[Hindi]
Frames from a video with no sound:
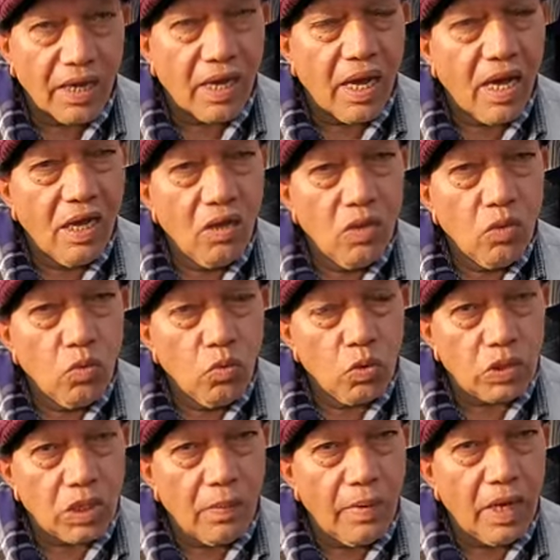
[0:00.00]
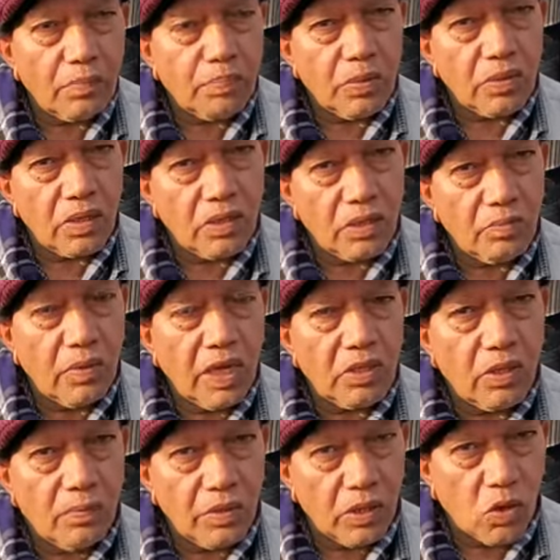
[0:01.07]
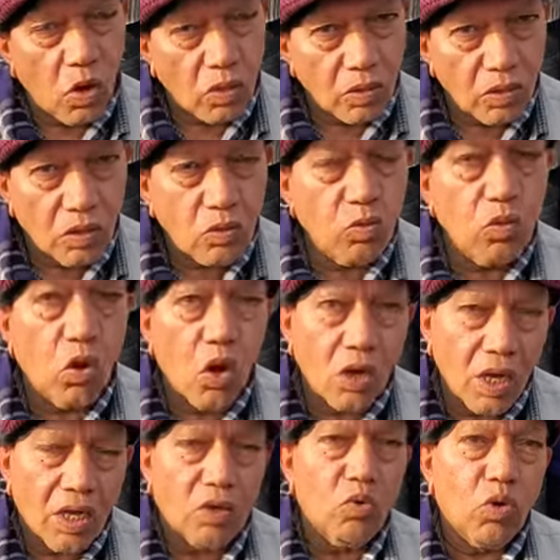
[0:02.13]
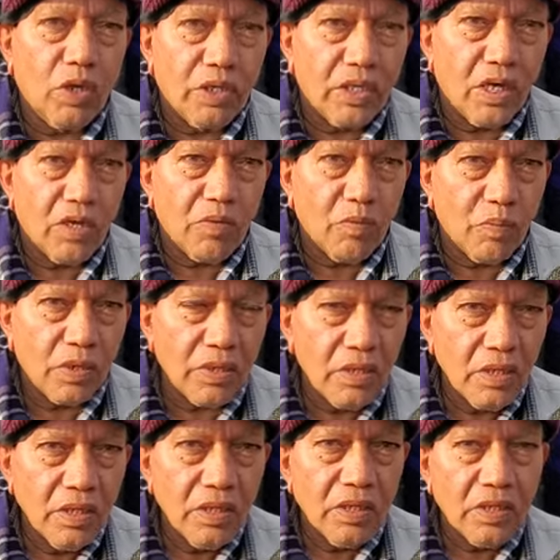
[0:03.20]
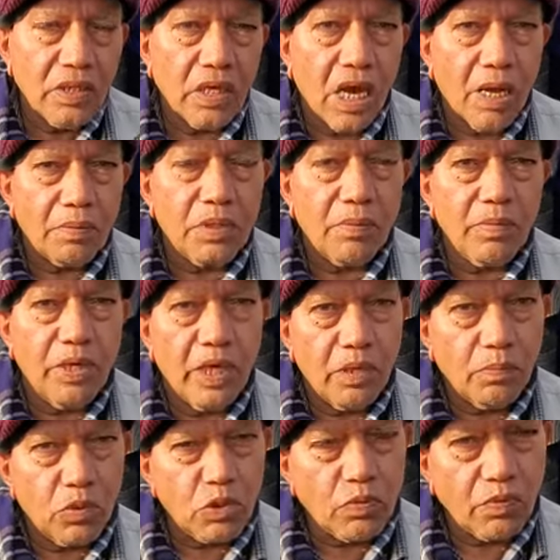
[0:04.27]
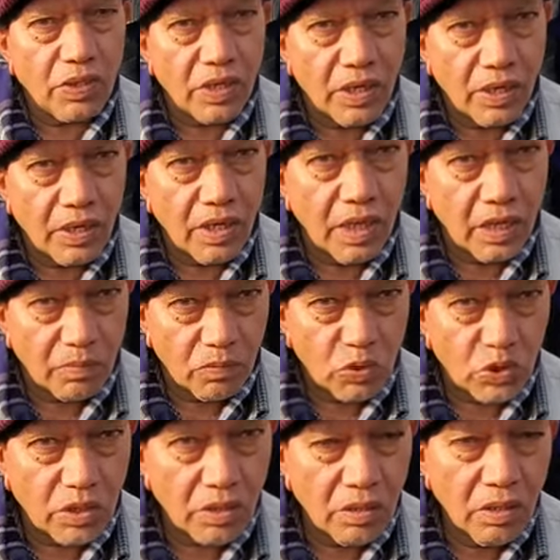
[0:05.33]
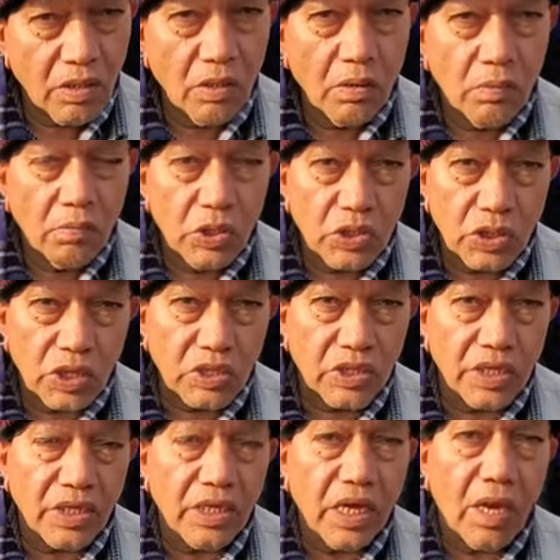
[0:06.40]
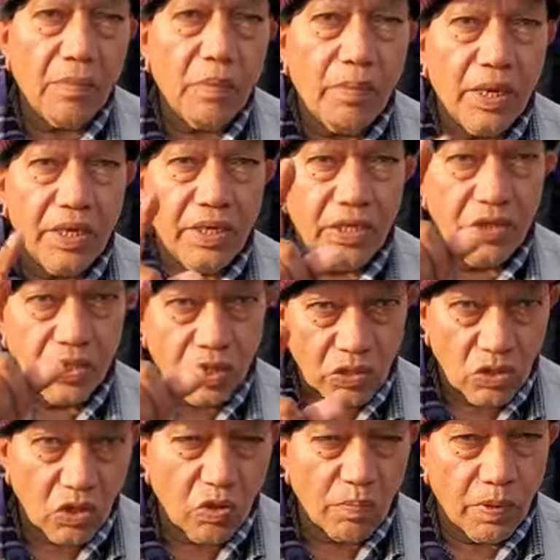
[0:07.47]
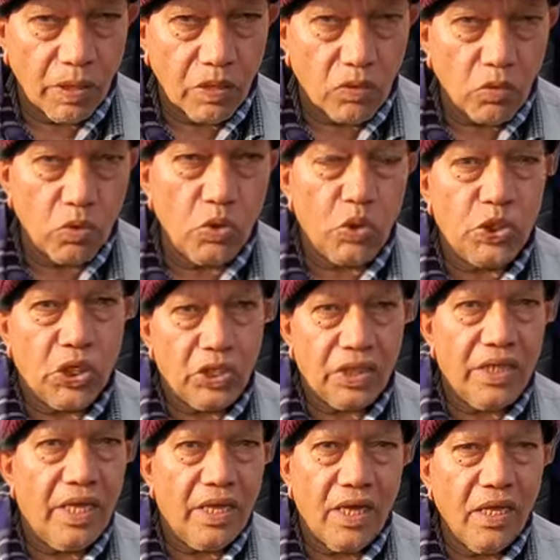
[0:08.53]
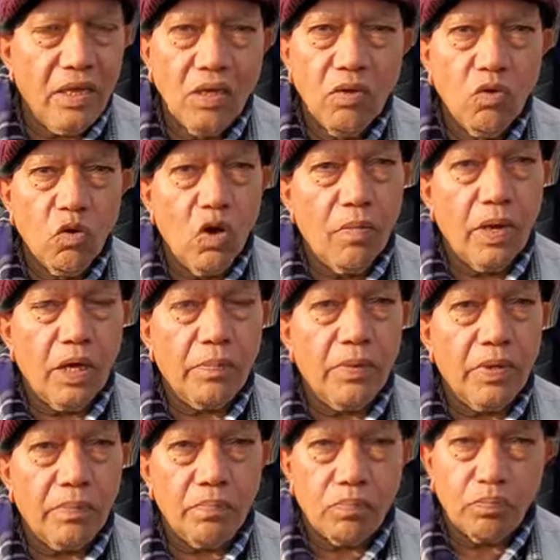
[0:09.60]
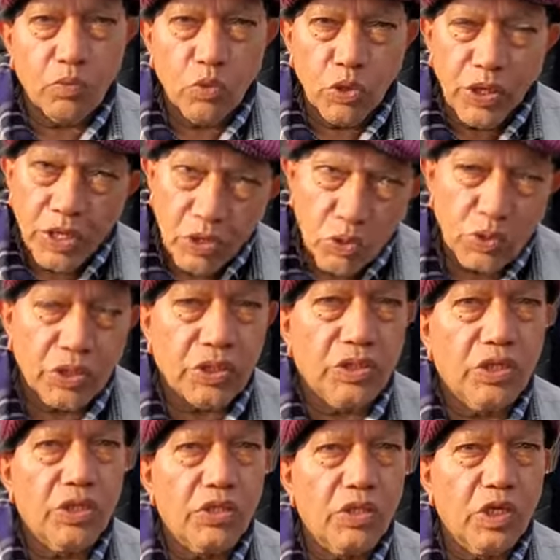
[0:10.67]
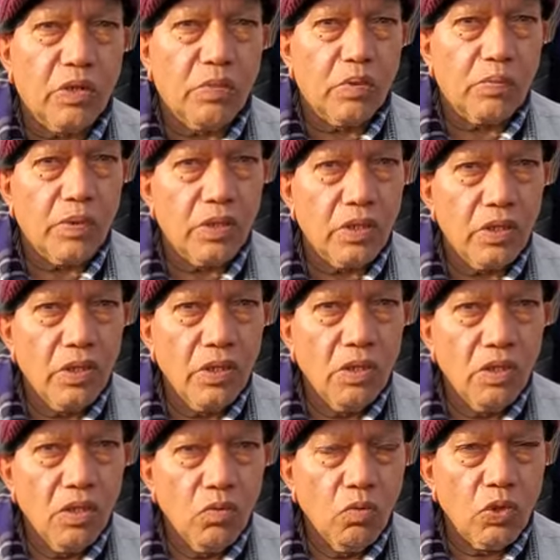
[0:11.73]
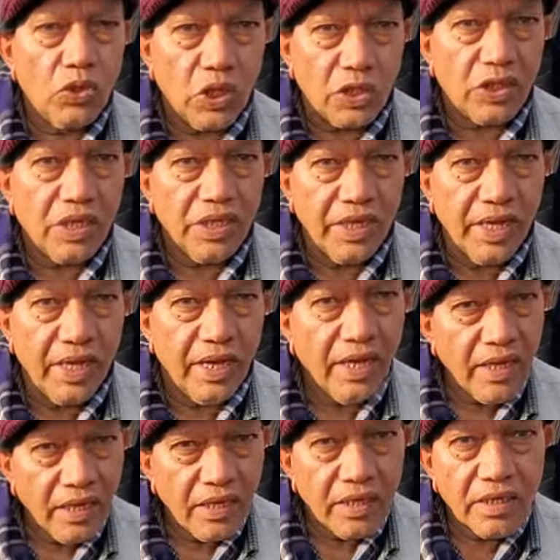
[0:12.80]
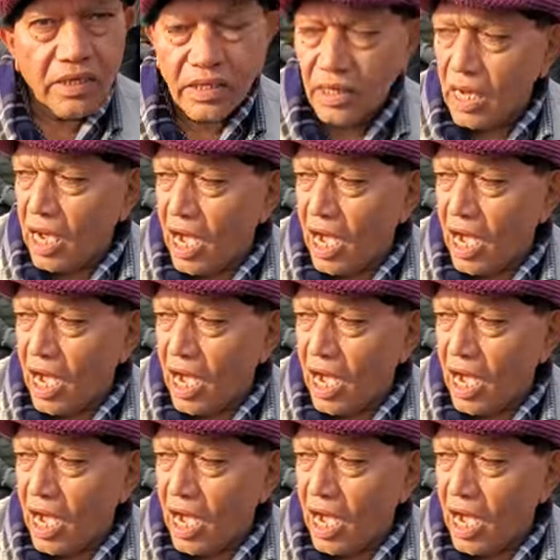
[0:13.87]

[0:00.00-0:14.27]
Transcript: करा उसके बाद पंद्रह दिन बाद अब एक और कानून और लागू कर दिया पर कि आपसे हम एक पुष्ट फी ले लेंगे एक मुश्त बशर्ते कि आप हमारी ये शर्तों को पालन करो जो शर्तें हैं ना वो हमारे पे पूरी नहीं हो सकती किसी कीमत पे हम्म, हम्म। वो शर्तें ये हैं कि